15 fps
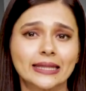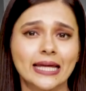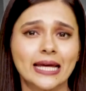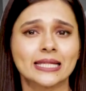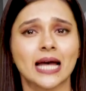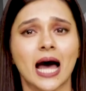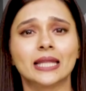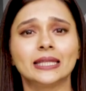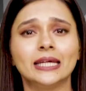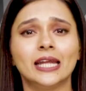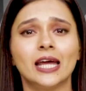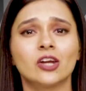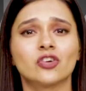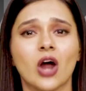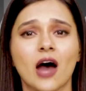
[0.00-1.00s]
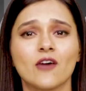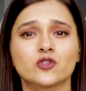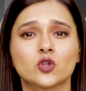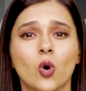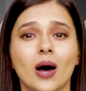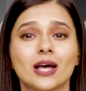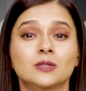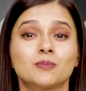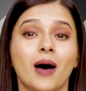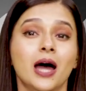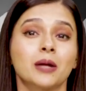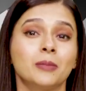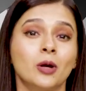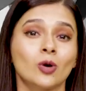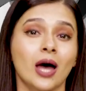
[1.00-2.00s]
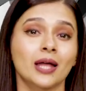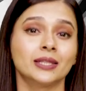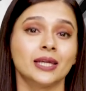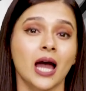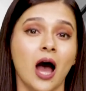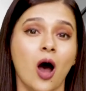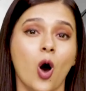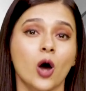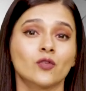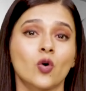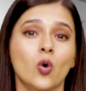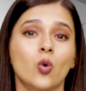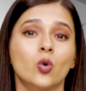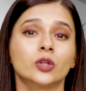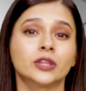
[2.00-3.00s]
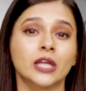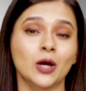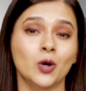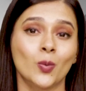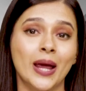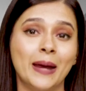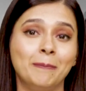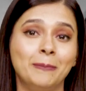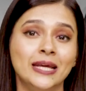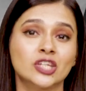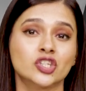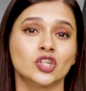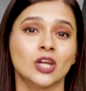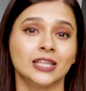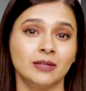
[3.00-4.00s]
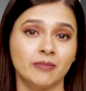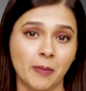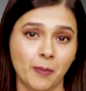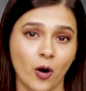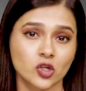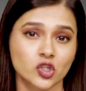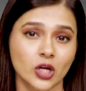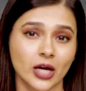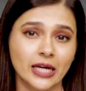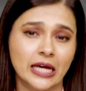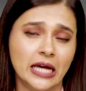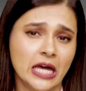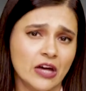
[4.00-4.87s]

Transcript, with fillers: तेज आंधी ने राफ्ट को आसमान में उड़ा दिया और वो उड़ते हुए बीच नदी में पहुंच गई